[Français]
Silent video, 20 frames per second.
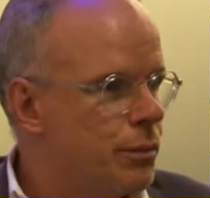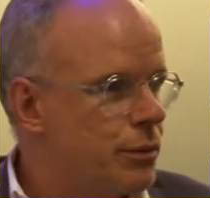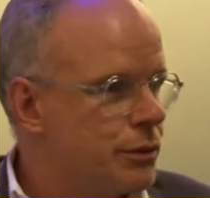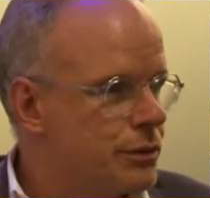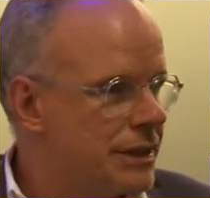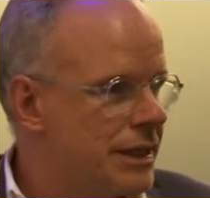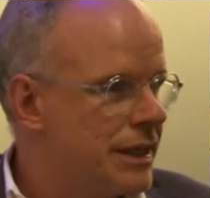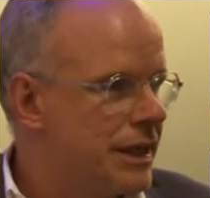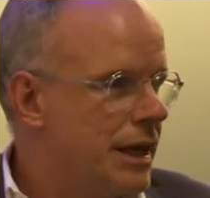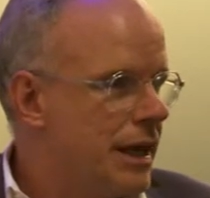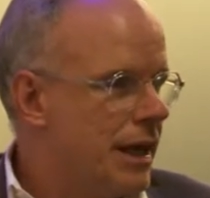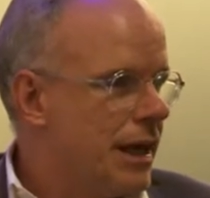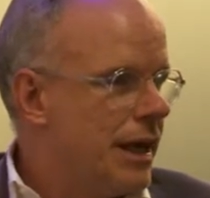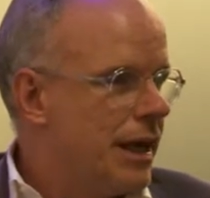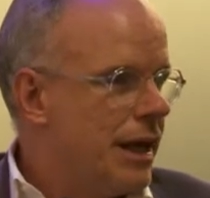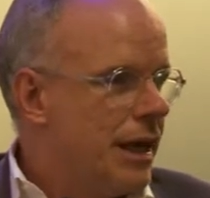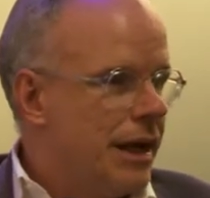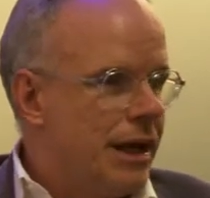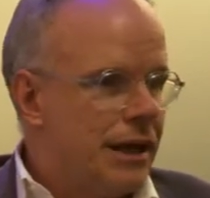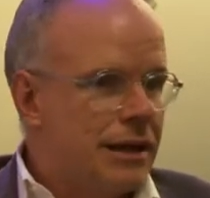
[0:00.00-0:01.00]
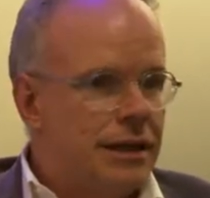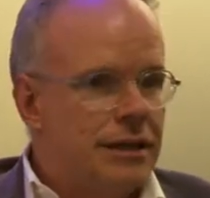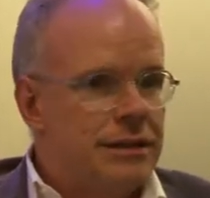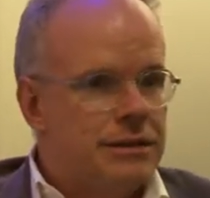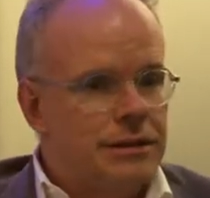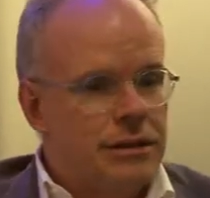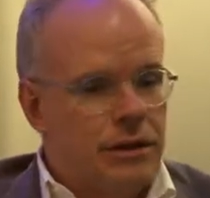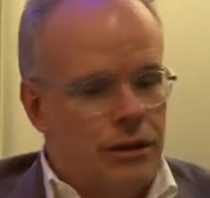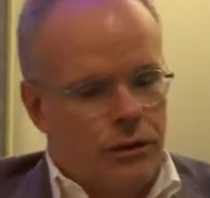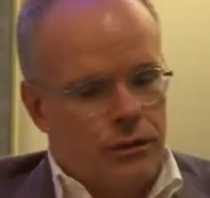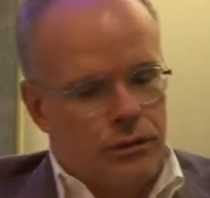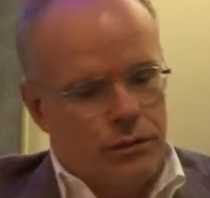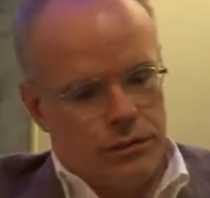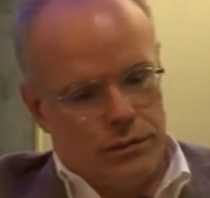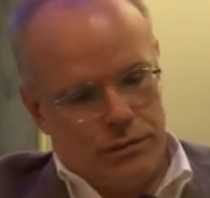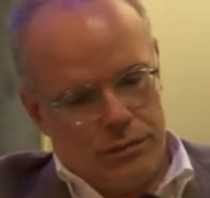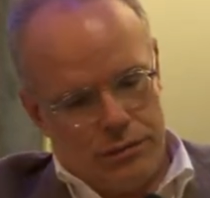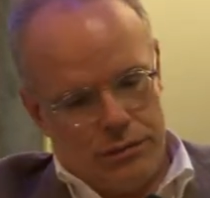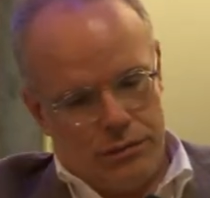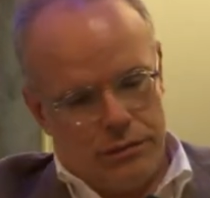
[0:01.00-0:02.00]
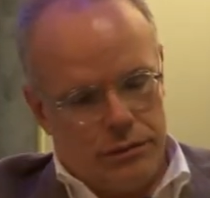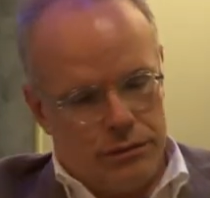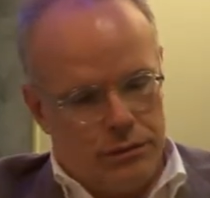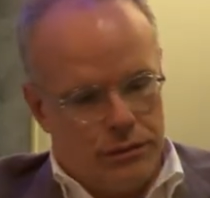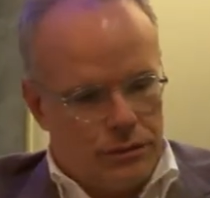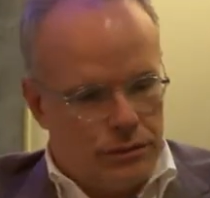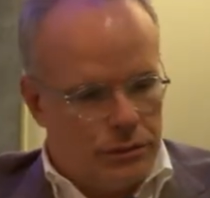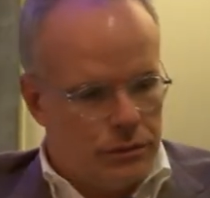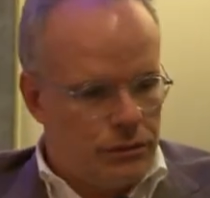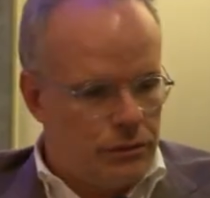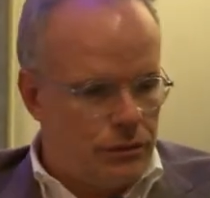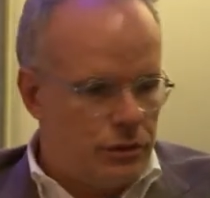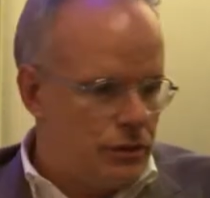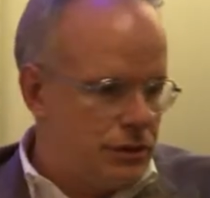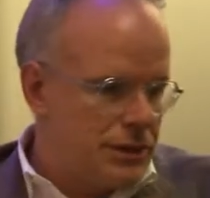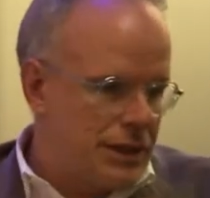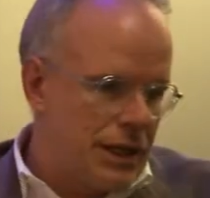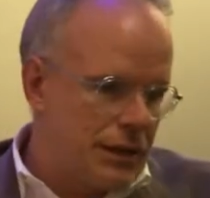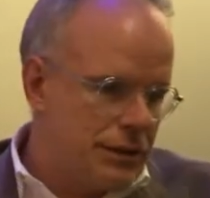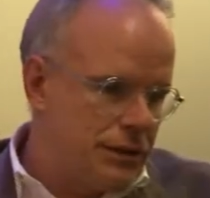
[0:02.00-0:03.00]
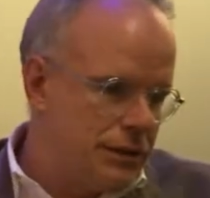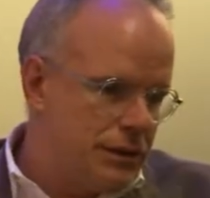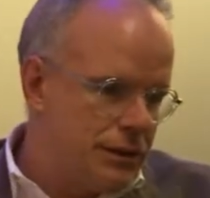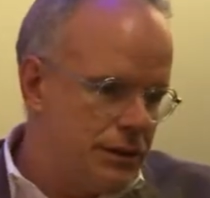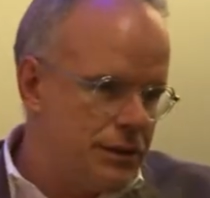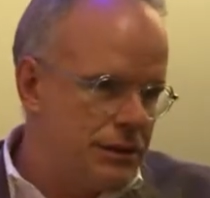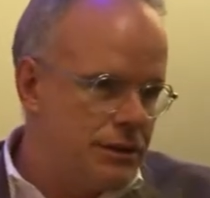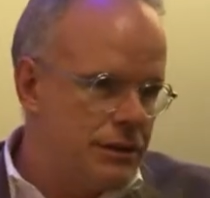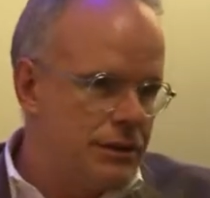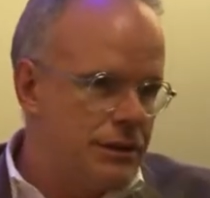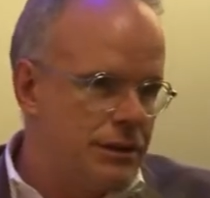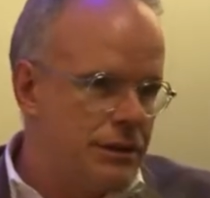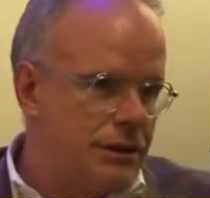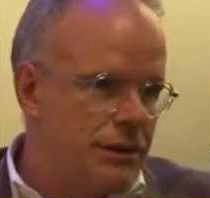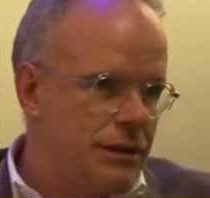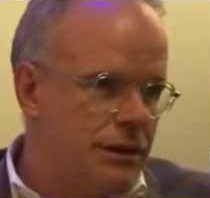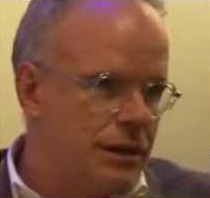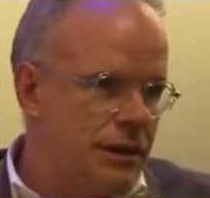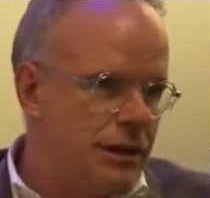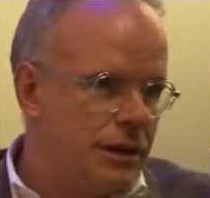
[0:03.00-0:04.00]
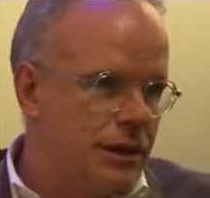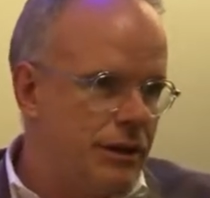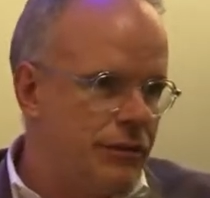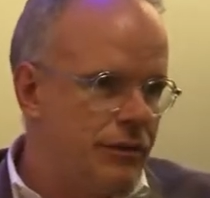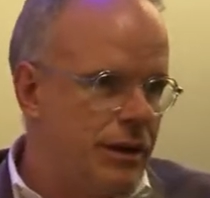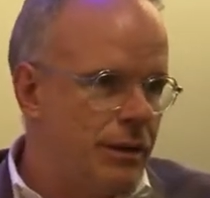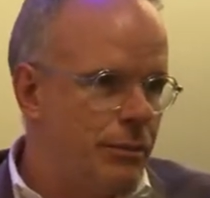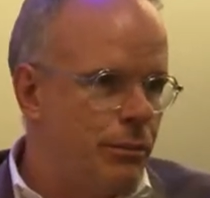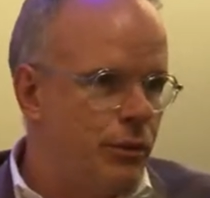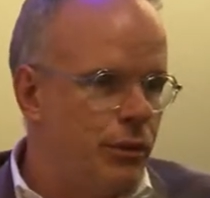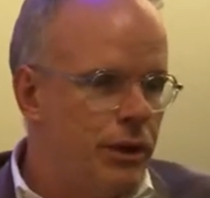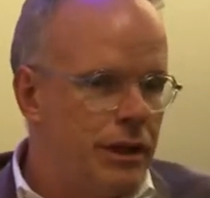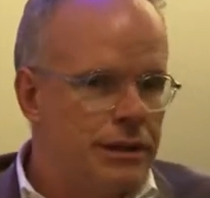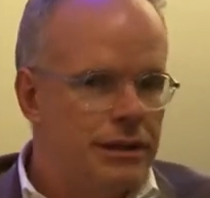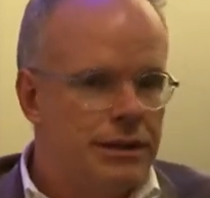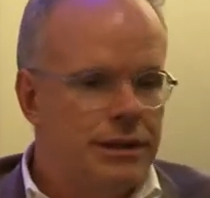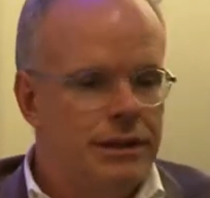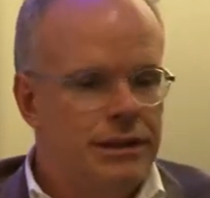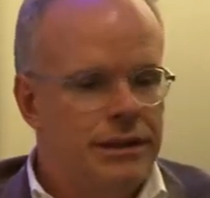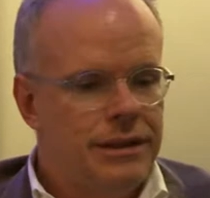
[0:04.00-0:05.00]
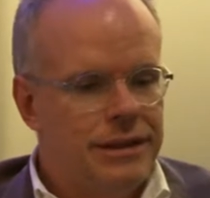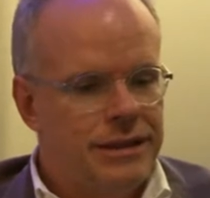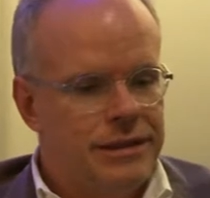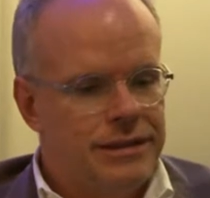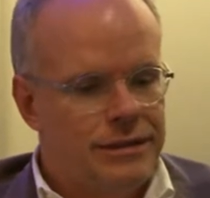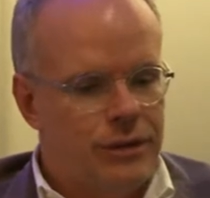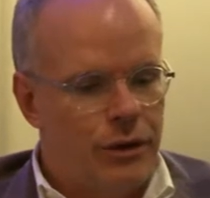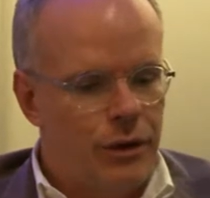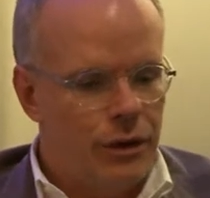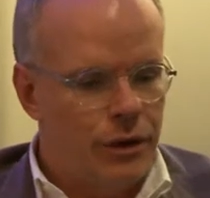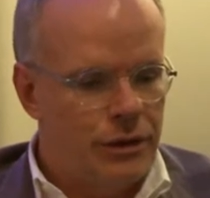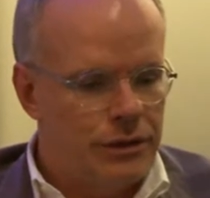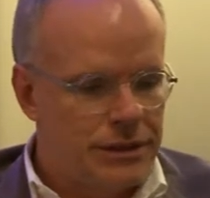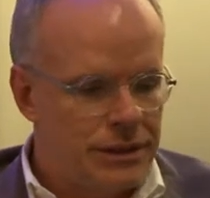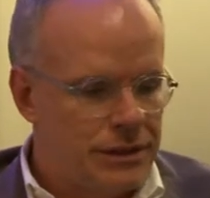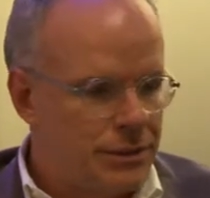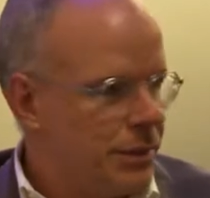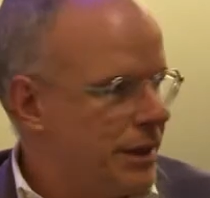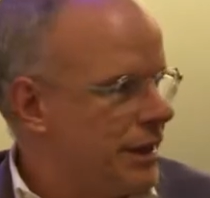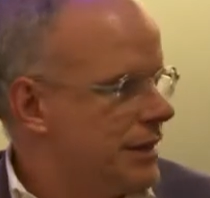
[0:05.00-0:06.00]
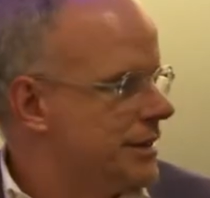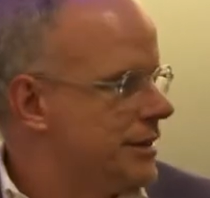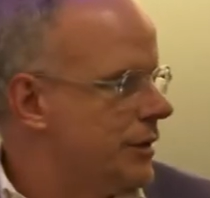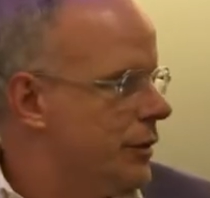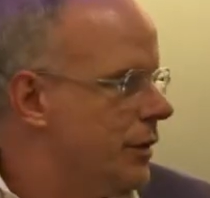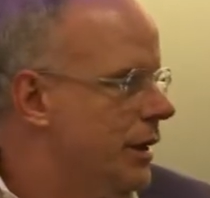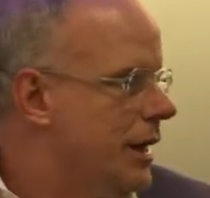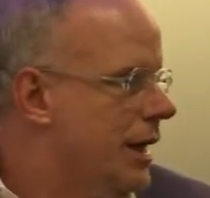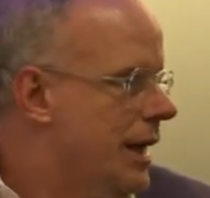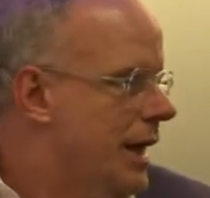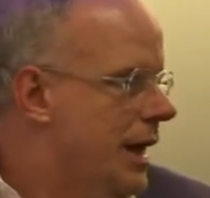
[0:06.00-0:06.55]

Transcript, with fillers: posé la question aux, jeunes artistes, écrivains, poètes qui sortent leurs inspirations.